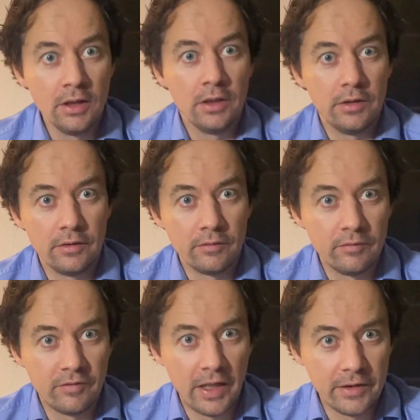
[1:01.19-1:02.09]
in
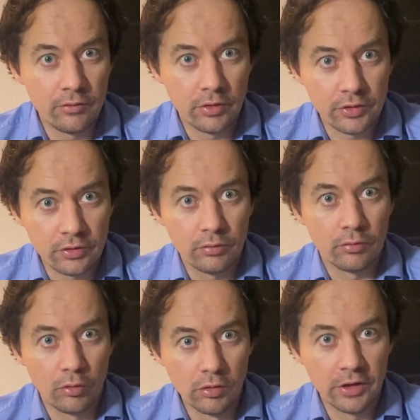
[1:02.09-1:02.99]

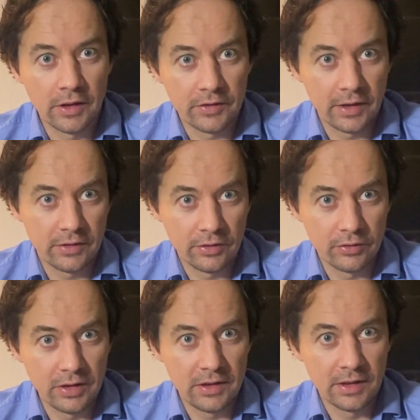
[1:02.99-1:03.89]
Wallenhorst-Rulle. Das heißt also
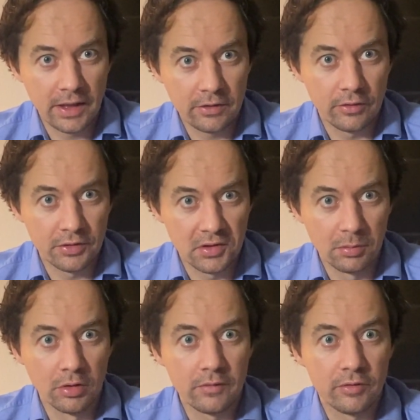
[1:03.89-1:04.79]
nicht direkt in
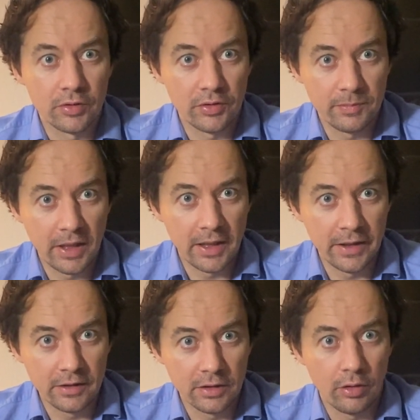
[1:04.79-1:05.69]
Osnabrück, wo sonst meine
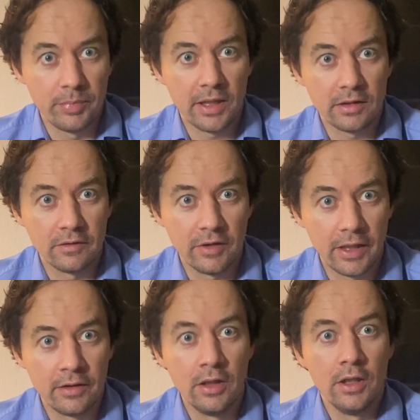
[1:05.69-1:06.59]
anderen Objekte
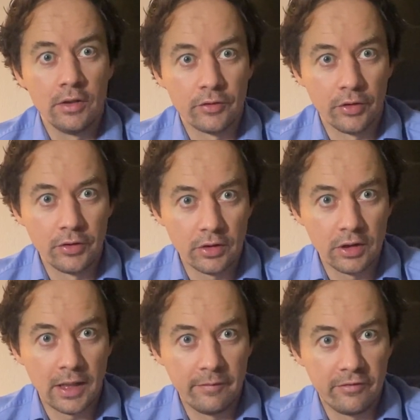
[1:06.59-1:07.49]
waren, sondern in
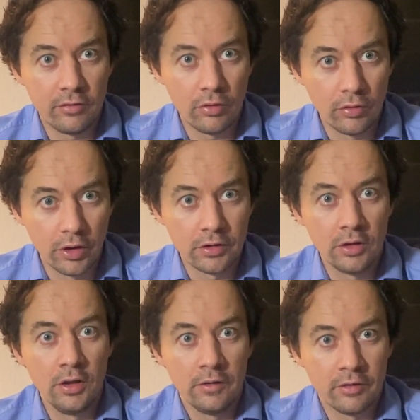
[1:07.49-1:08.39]
einem Vorort
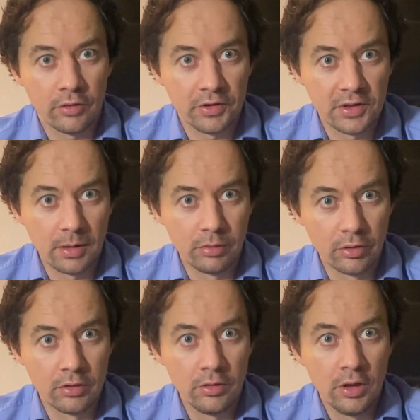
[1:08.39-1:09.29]
von
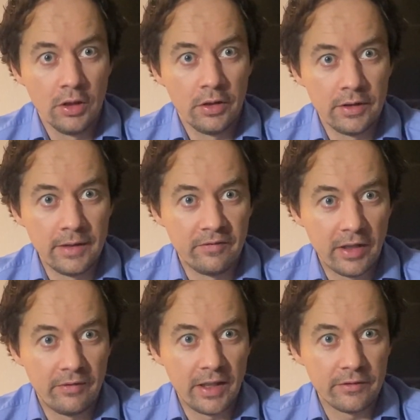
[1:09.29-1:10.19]
Osnabrück. In dem
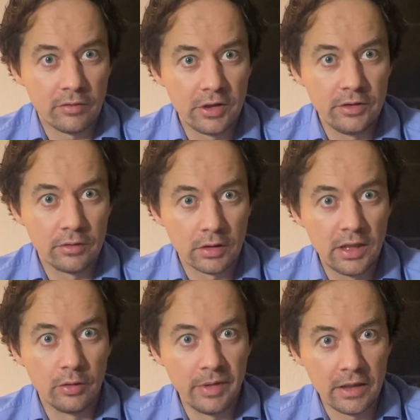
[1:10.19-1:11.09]
Fall war es wirklich nur einen
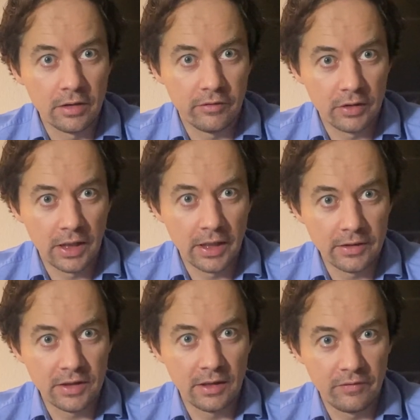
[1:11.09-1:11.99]
Kilometer von der
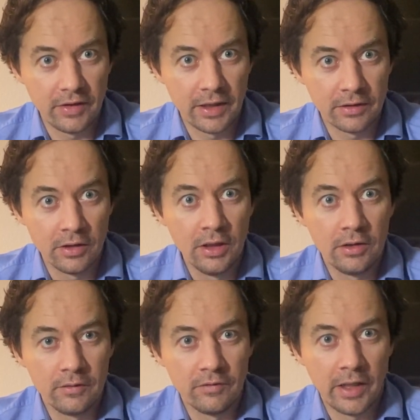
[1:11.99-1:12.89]
Grenze entfernt
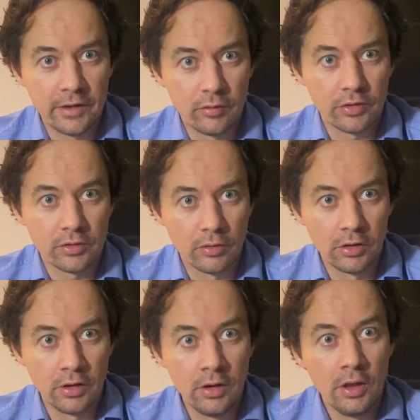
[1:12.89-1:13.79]
in
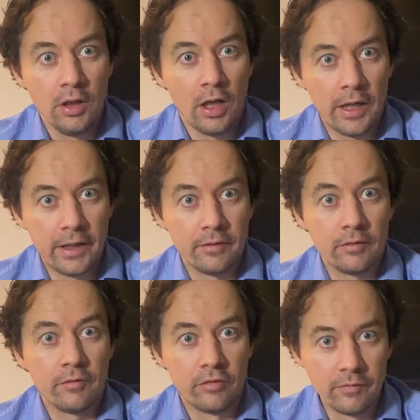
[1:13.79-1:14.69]
Wallenhorst-Rulle. Ein
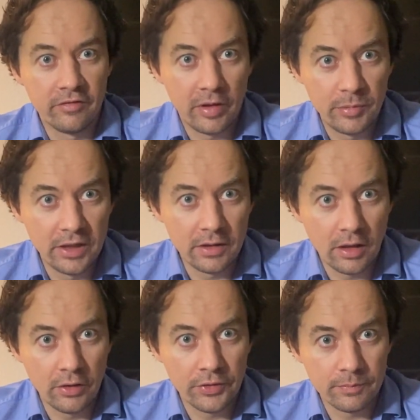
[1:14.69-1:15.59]

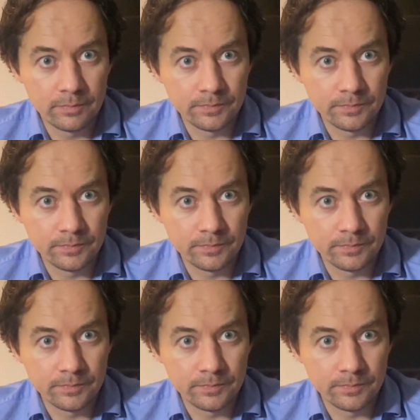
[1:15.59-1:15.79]
Fünf-Familienhaus.